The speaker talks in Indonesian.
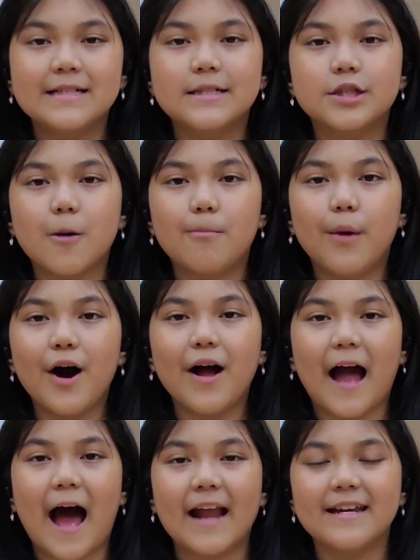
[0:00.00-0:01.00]

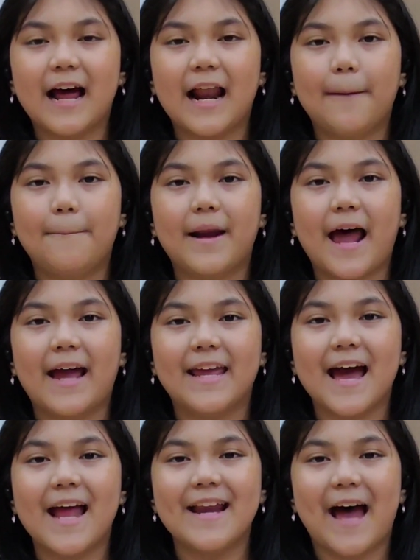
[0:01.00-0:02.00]
Kesombongan dalam
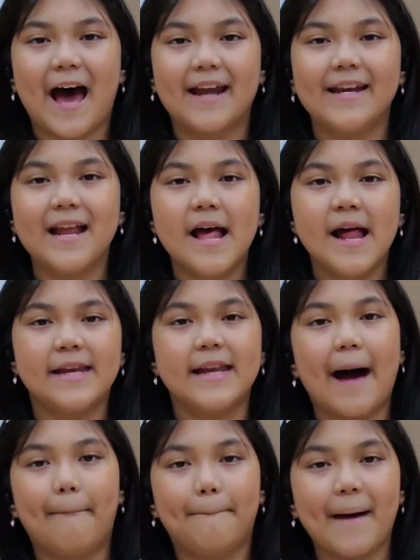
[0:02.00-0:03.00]
pelayanan
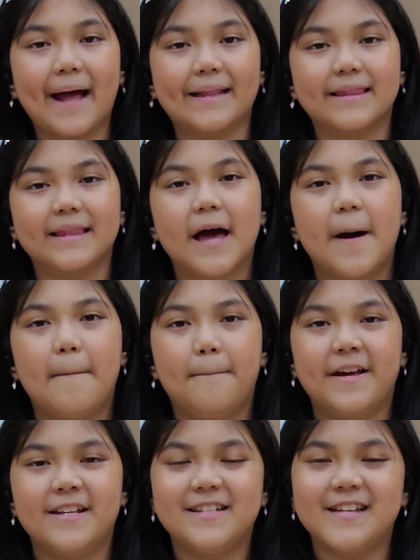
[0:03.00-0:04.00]
dapat
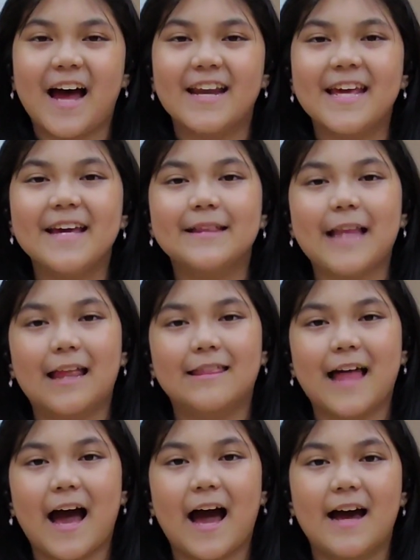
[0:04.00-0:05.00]
menjadi
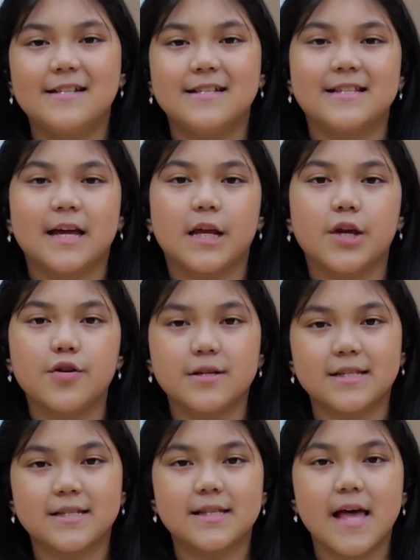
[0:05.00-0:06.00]
tantangan
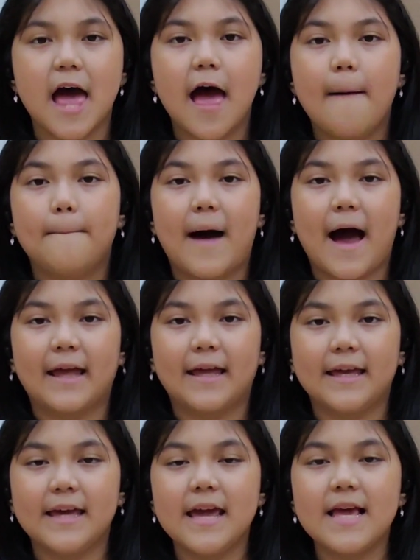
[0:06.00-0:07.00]
serius
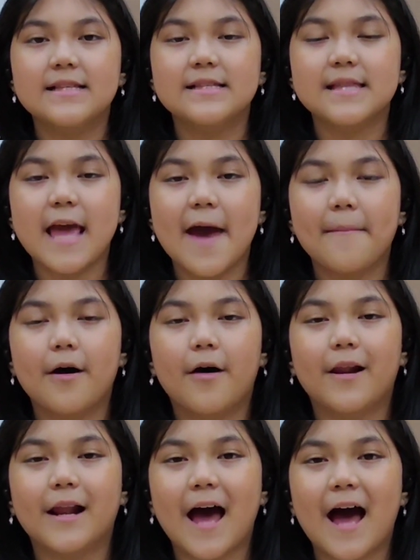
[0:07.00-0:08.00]
bagi setiap
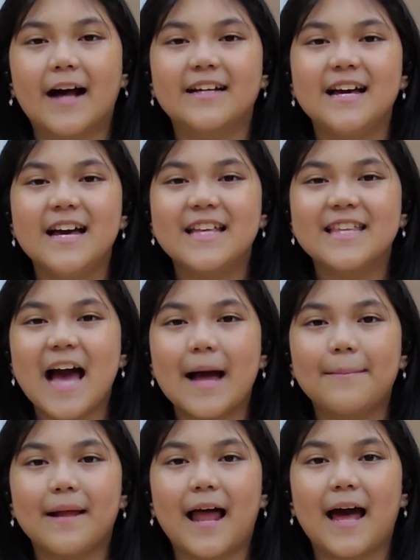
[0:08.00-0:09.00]
orang
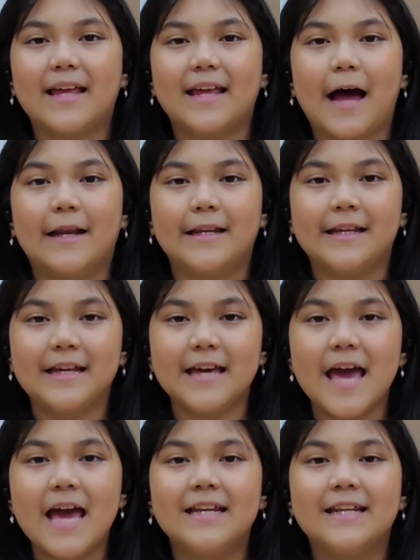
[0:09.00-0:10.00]
yang melayani
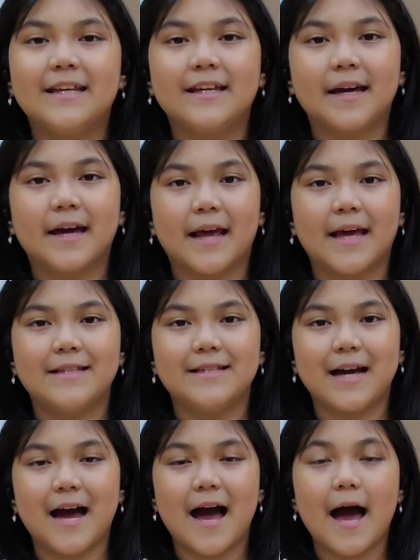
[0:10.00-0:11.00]
di
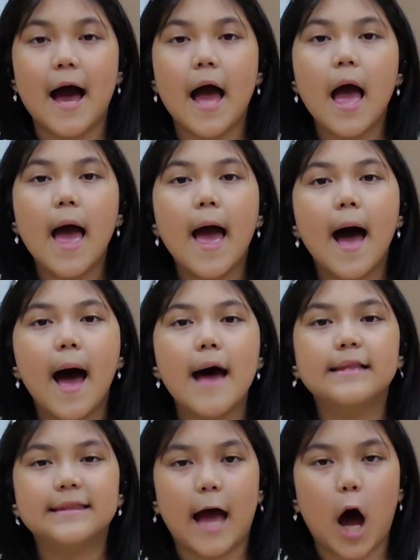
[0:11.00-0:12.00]
gereja
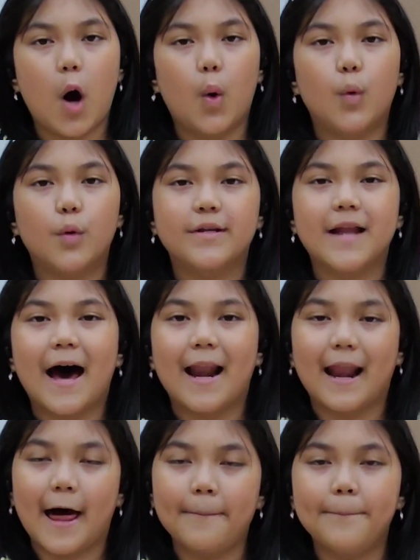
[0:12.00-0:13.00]
atau
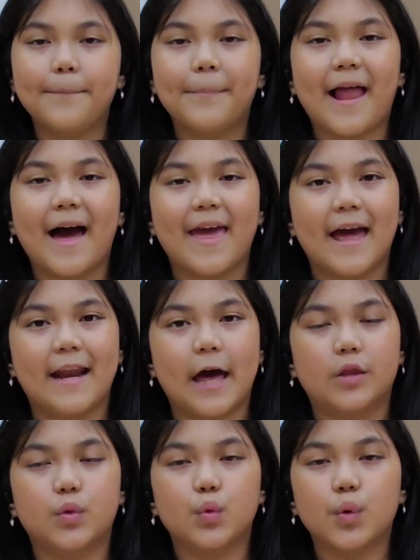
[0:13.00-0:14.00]
dalam
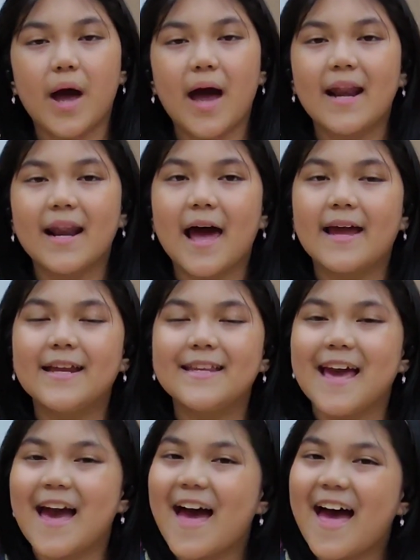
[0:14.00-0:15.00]
pelayanan Tuhan
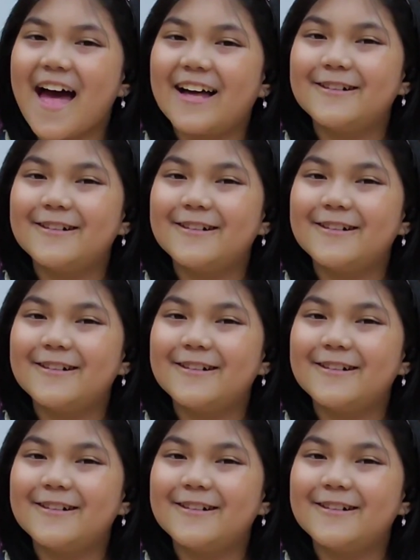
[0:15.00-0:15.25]
lainnya.